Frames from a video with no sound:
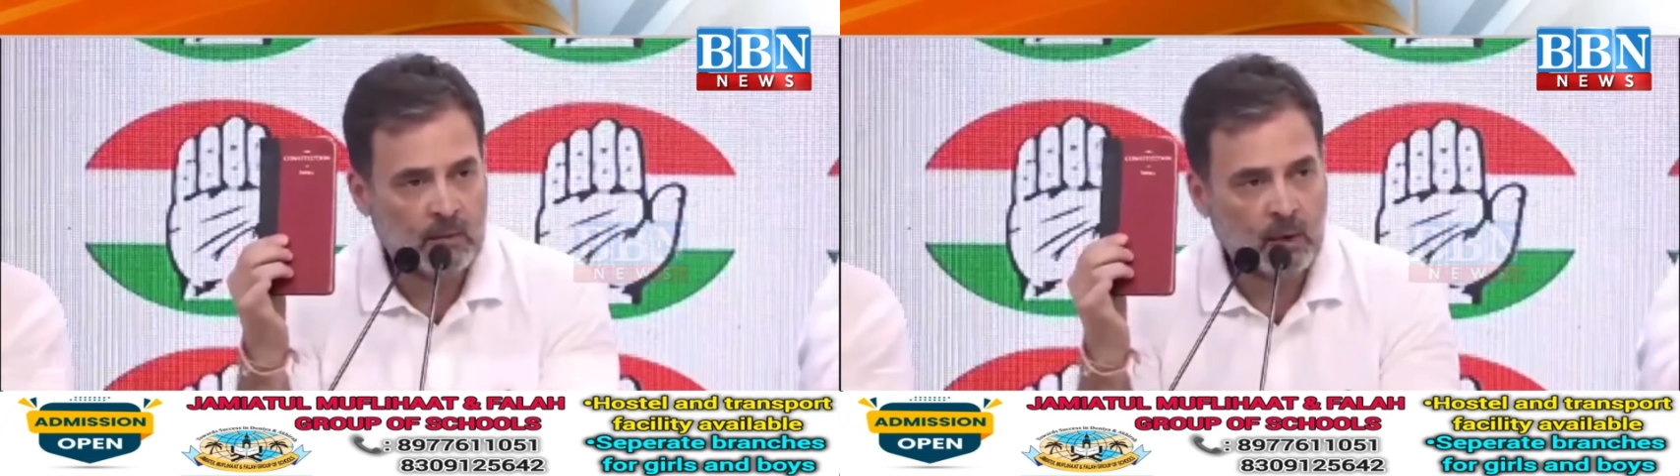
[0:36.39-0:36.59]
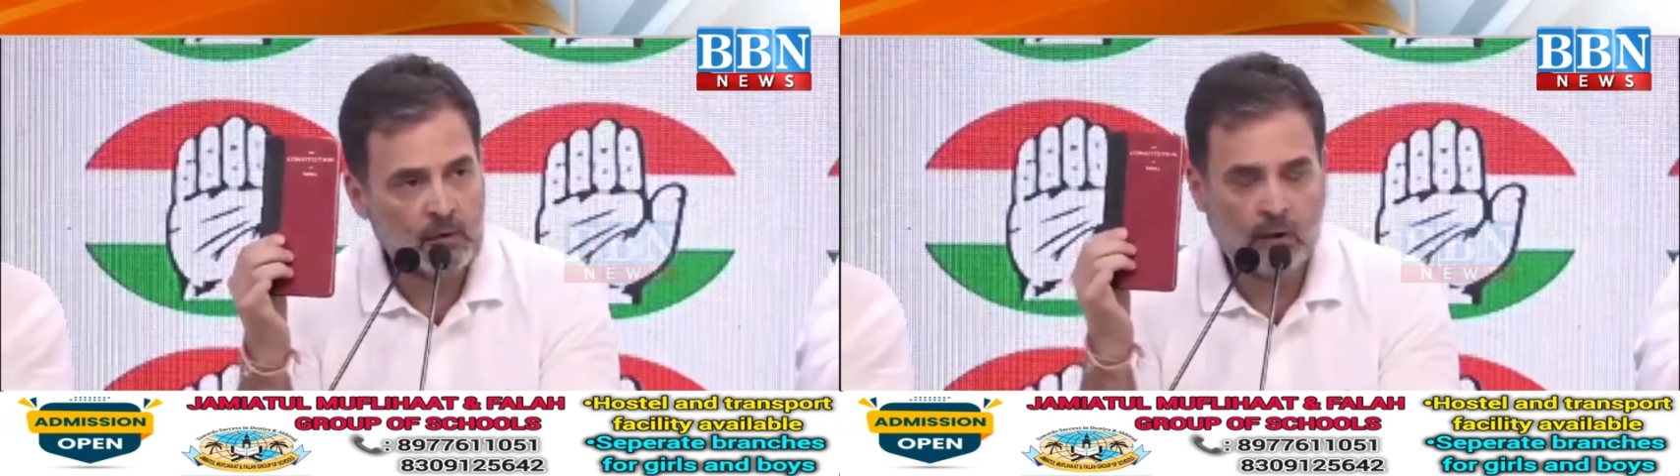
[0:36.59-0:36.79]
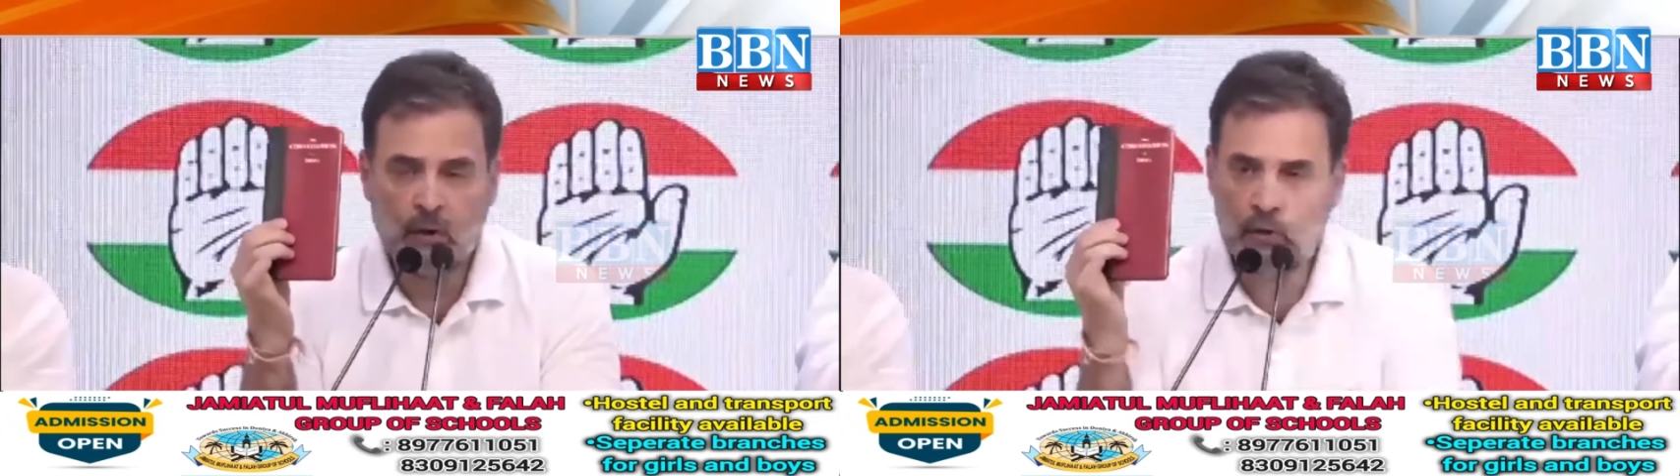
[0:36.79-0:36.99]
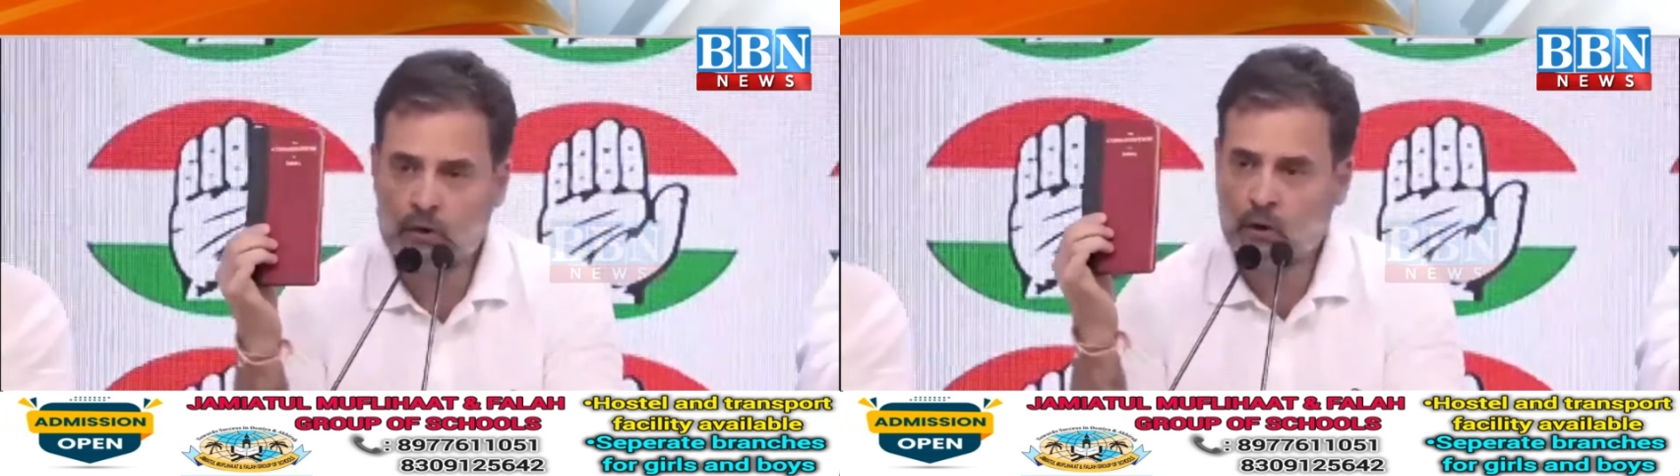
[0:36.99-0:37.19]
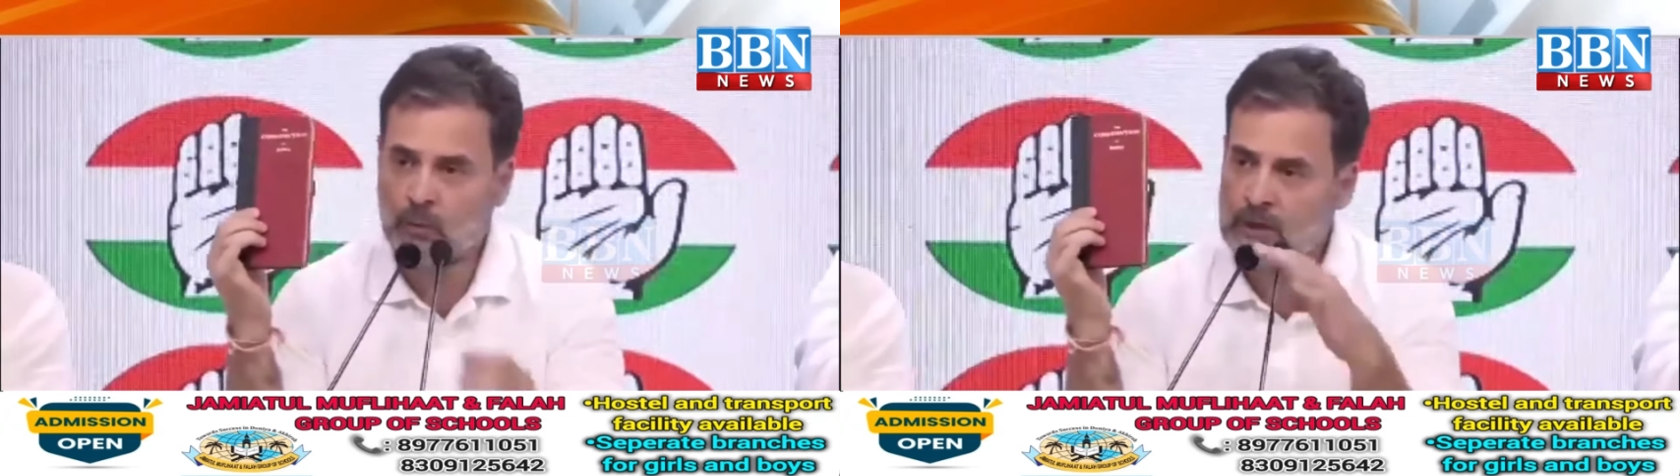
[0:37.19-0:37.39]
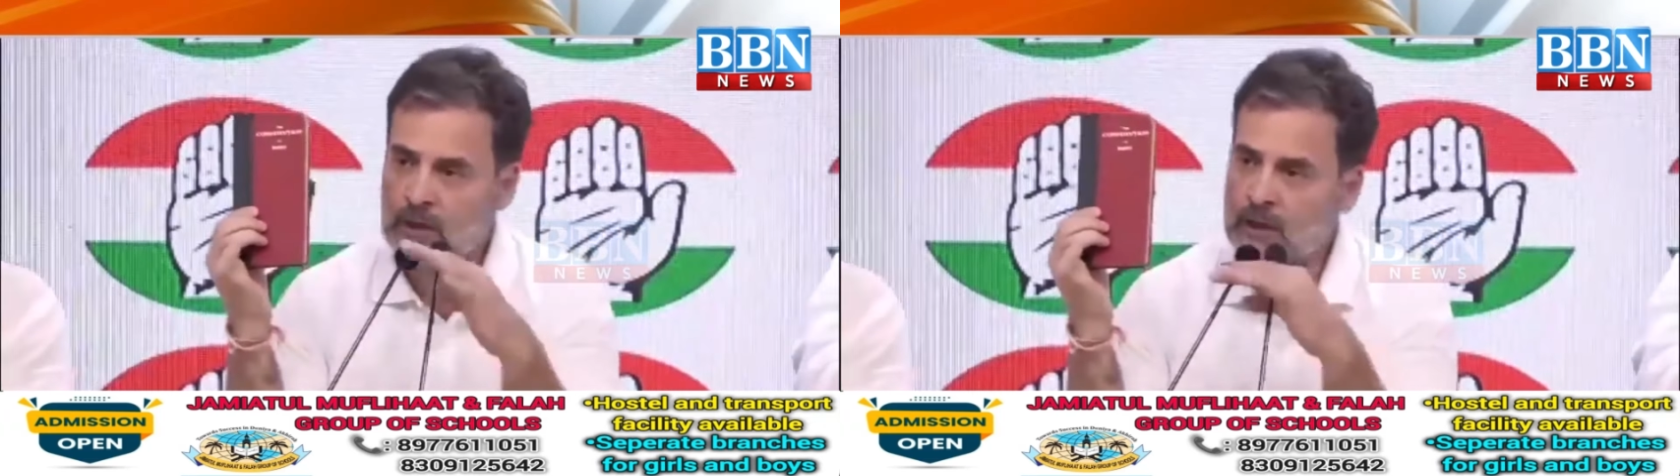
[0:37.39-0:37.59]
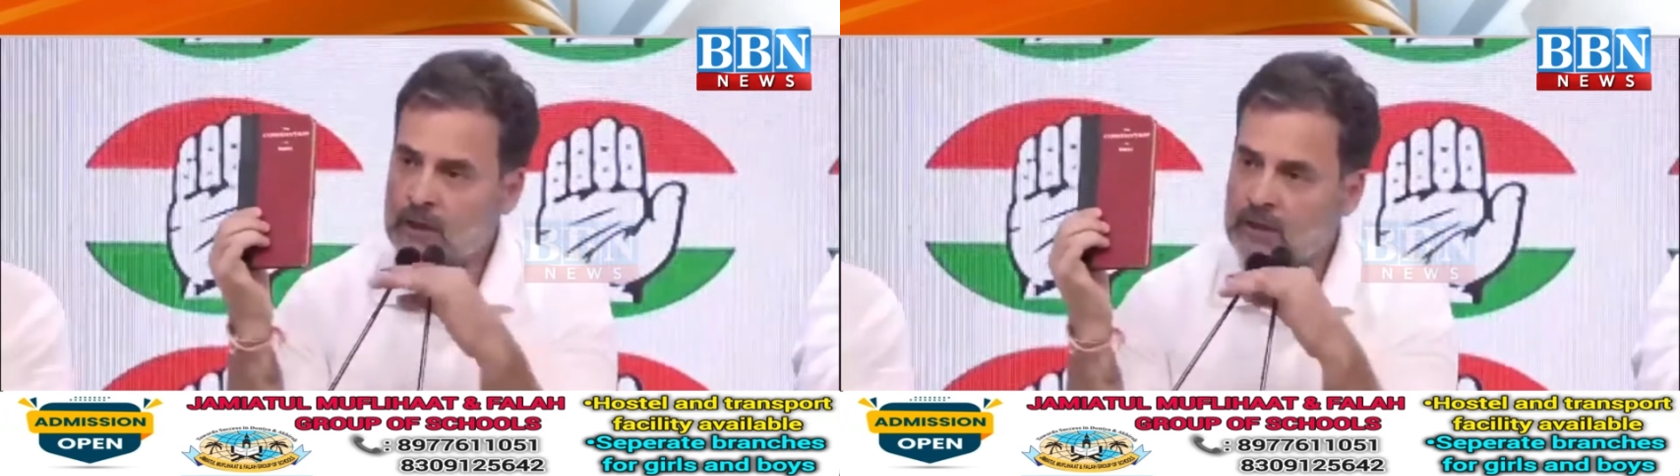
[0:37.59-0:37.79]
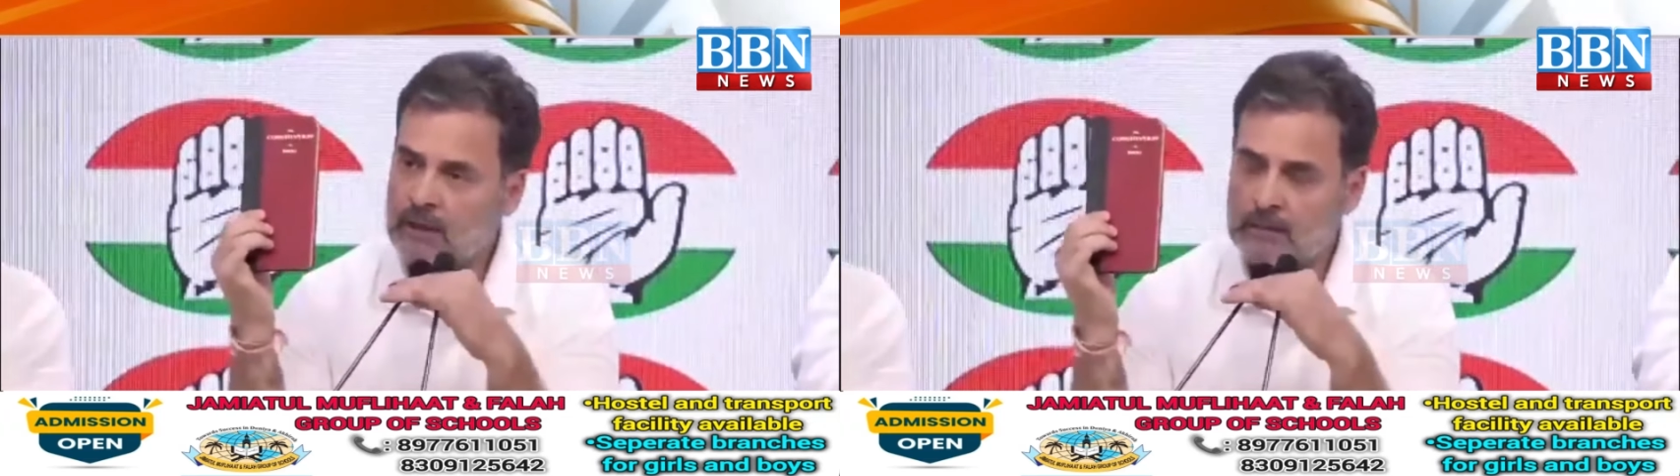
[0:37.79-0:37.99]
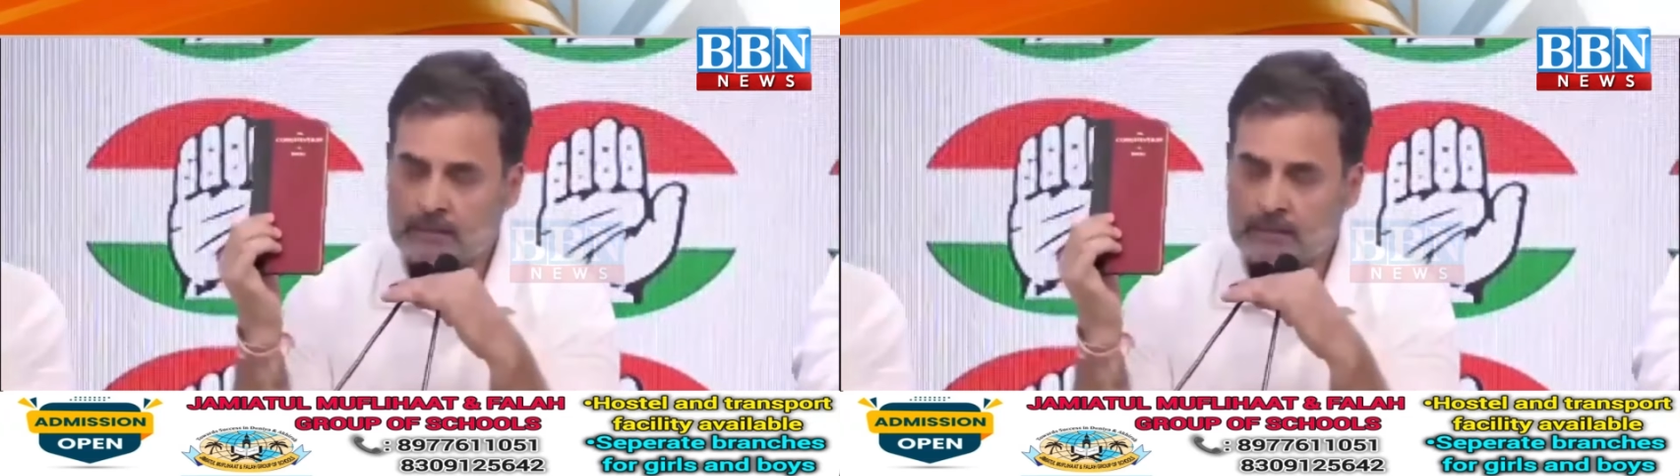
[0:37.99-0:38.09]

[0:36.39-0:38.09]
कॉन्स्टिट्यूशन को बचाने की थी